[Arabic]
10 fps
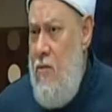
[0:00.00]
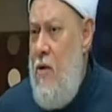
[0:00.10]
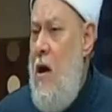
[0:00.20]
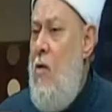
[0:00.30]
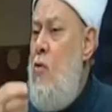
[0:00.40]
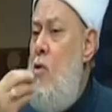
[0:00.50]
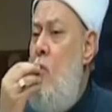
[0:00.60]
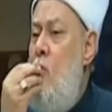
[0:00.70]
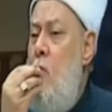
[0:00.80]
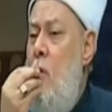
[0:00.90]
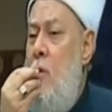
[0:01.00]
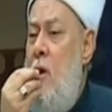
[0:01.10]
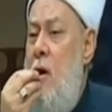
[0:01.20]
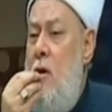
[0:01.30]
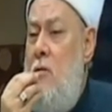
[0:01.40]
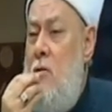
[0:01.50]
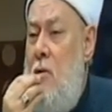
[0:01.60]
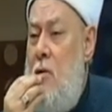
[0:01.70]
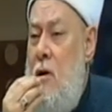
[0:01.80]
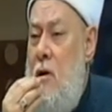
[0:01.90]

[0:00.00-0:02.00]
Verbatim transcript: فهو بيهنطر